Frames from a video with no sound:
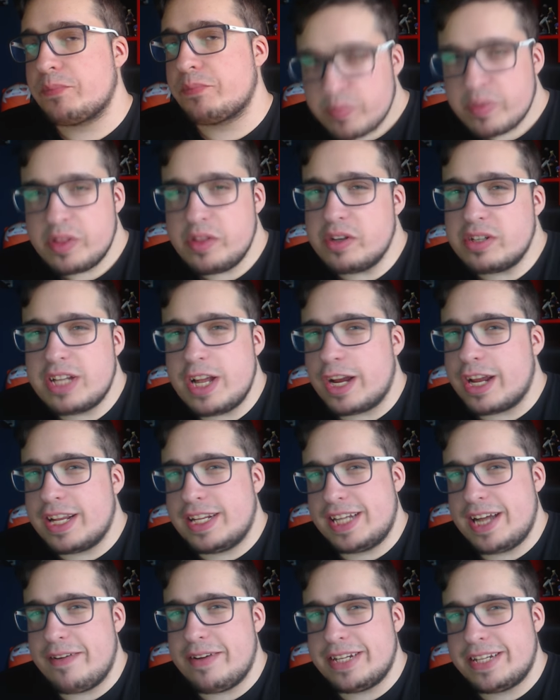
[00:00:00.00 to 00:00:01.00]
No sé a qué
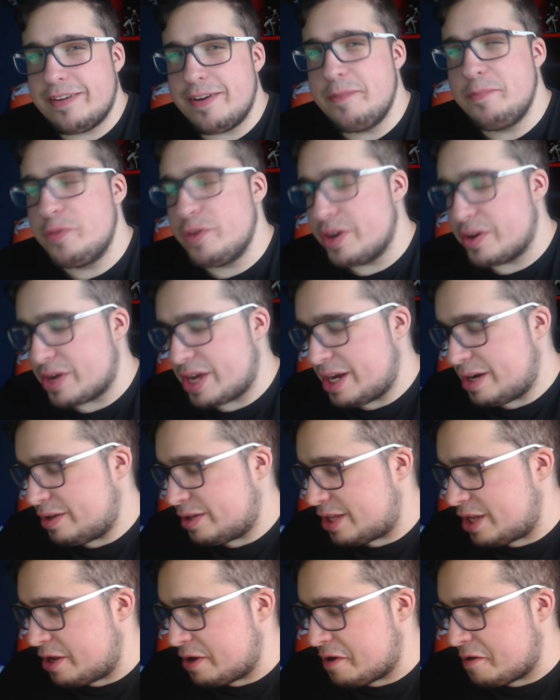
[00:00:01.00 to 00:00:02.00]
sabe, sabe muy raro,
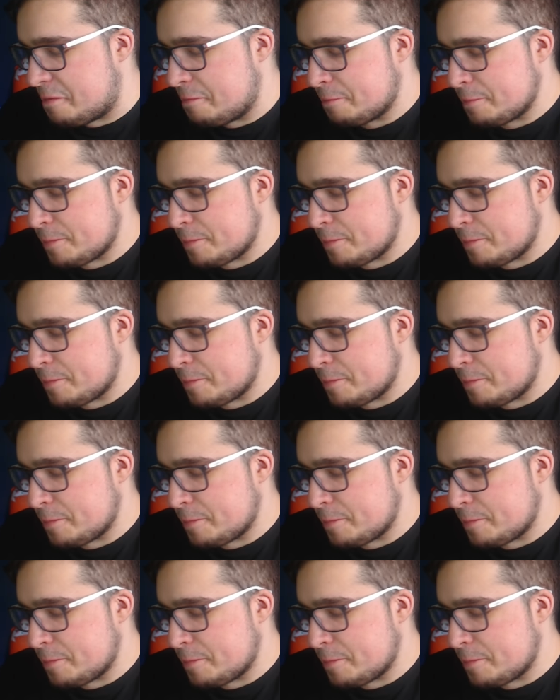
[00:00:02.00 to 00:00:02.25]
tío.